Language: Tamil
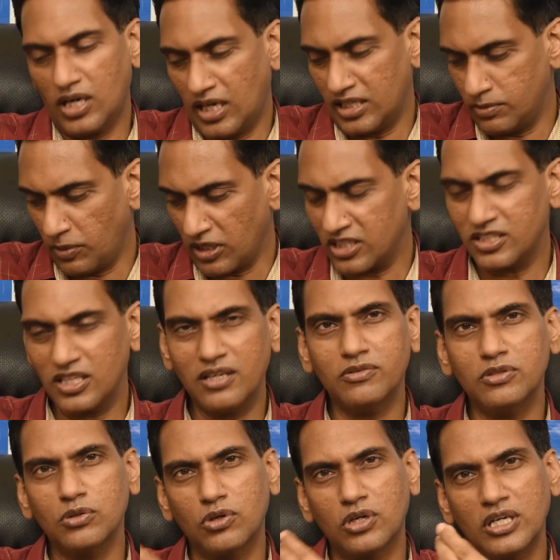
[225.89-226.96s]
அது பக்கத்துலேயே
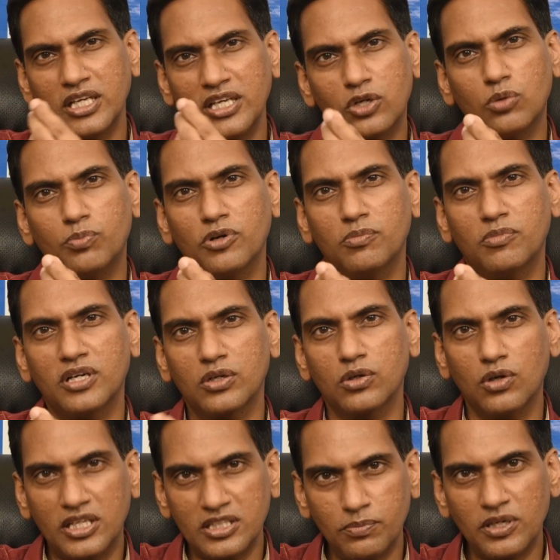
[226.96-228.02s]
வந்து ஒரு நீர் கொப்பளமாக
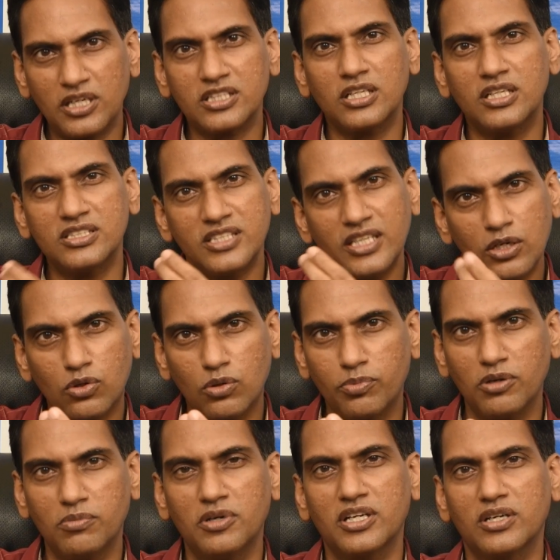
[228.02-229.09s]
இருக்கும் அது பக்கத்தில் சீல்
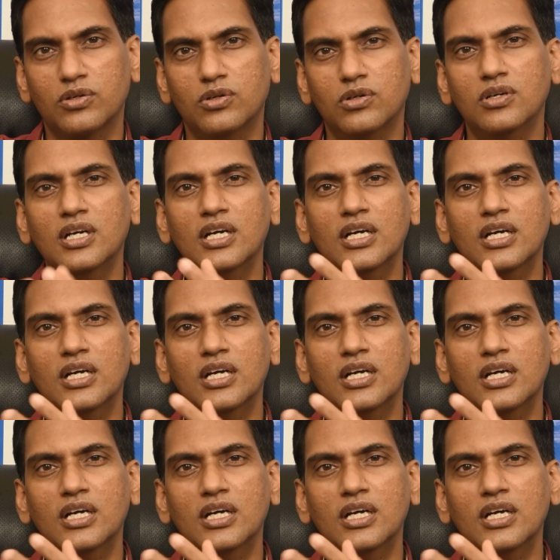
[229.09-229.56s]
கொப்பளமாக இருக்கும்